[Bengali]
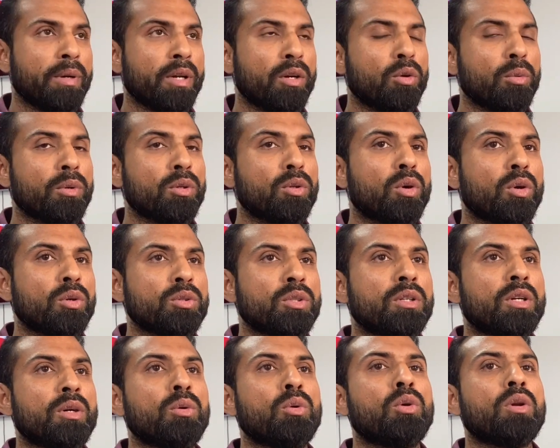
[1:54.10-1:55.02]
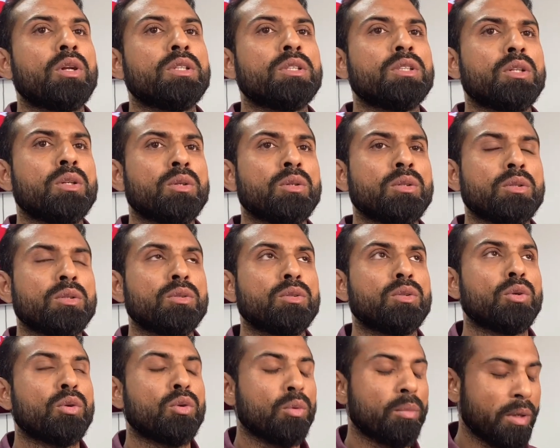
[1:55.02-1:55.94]
বেডরুমের দরজাটাও খোলা ছিল
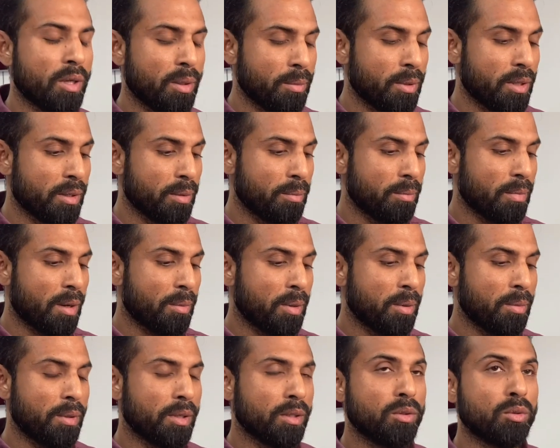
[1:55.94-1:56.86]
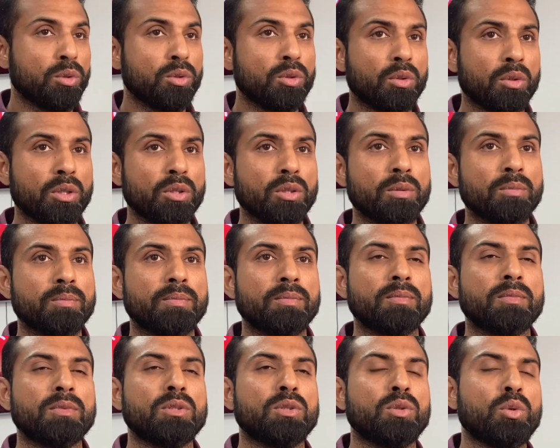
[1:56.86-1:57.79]
তো রুমে আমার মা বাবা দুজনেই
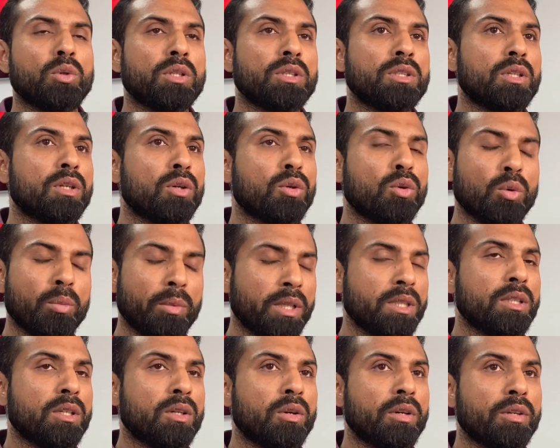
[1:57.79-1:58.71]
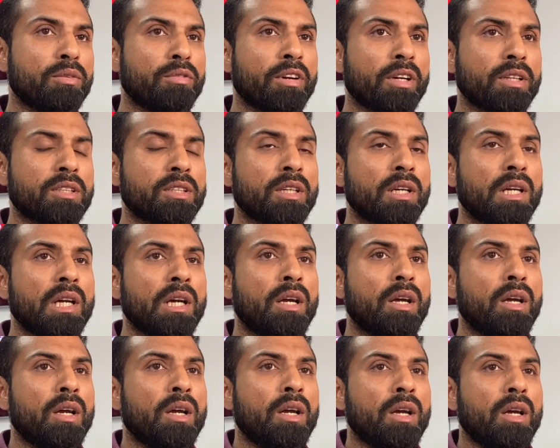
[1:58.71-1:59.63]
শুয়েছিল ঘুমাইছিল ইনফ্যাক্ট
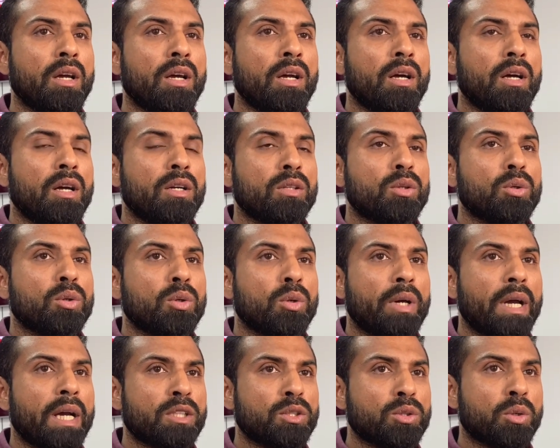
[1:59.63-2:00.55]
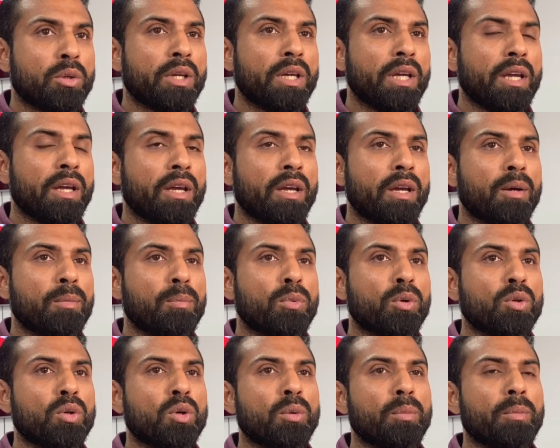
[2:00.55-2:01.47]
তো একজন গিয়ে
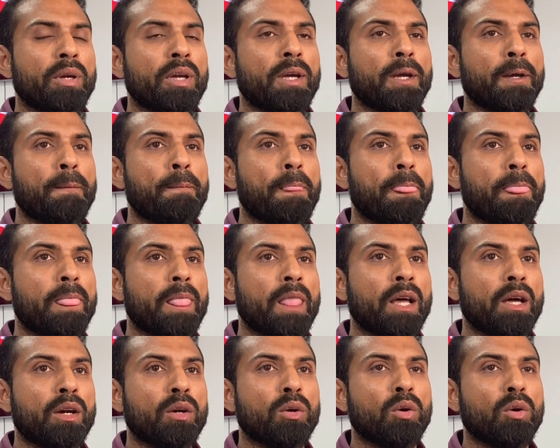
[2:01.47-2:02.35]
প্রথমে তার